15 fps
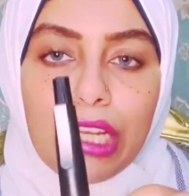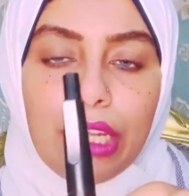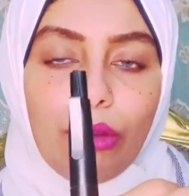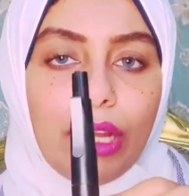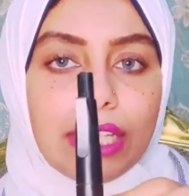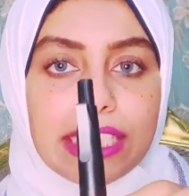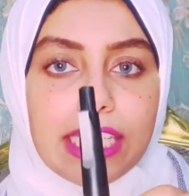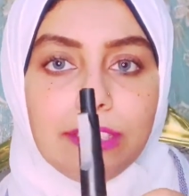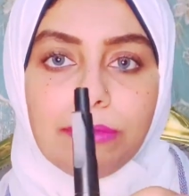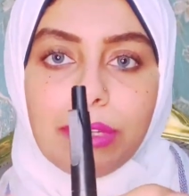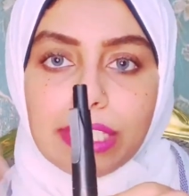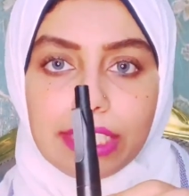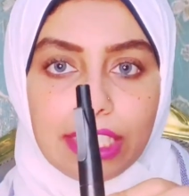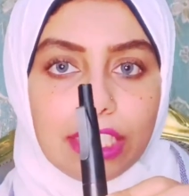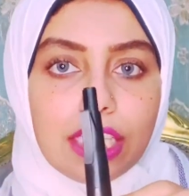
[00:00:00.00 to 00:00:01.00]
لو حسيت
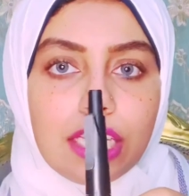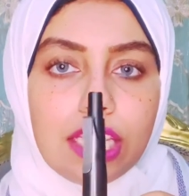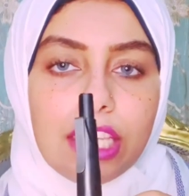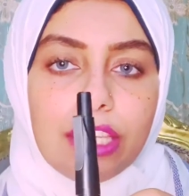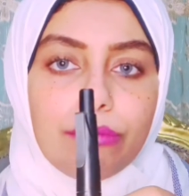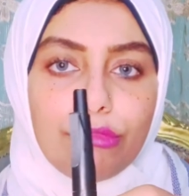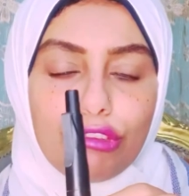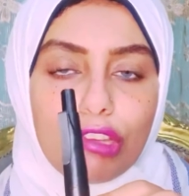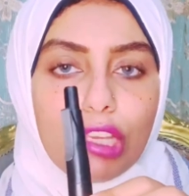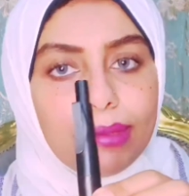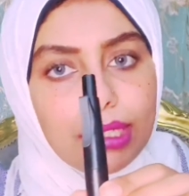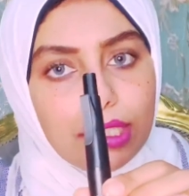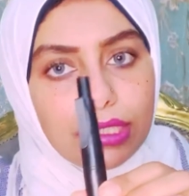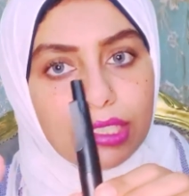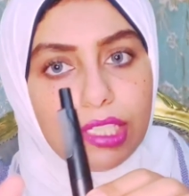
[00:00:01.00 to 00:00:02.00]
بعد كده ان هي مش
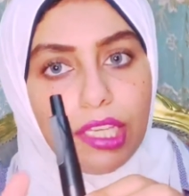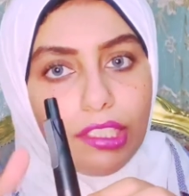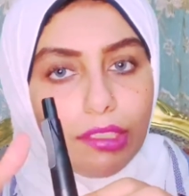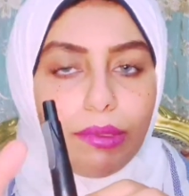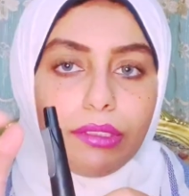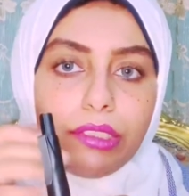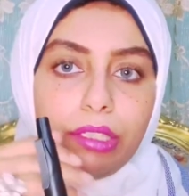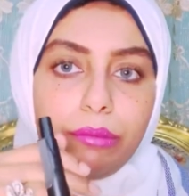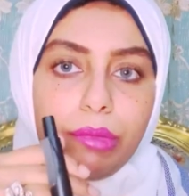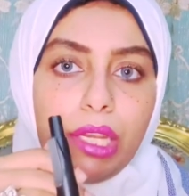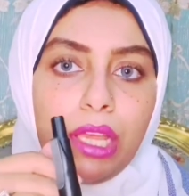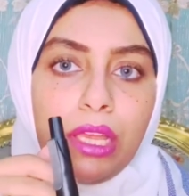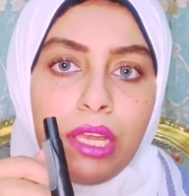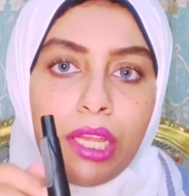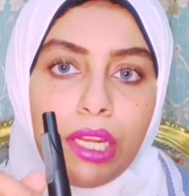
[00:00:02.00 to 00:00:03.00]
جايبه نتيجه هتبقى
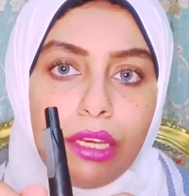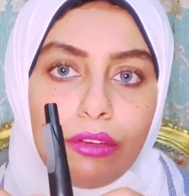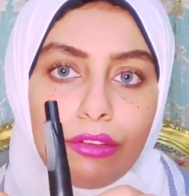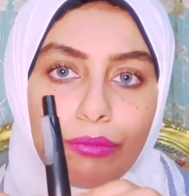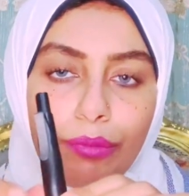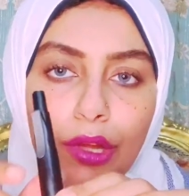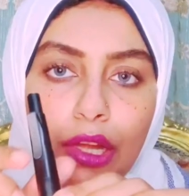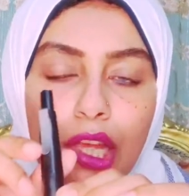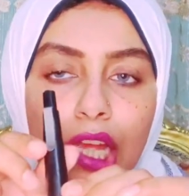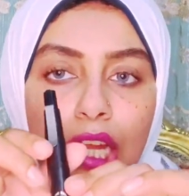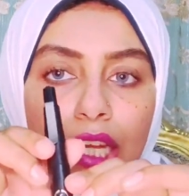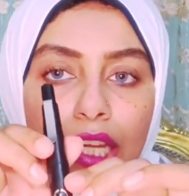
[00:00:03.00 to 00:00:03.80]
تعملها على أربعة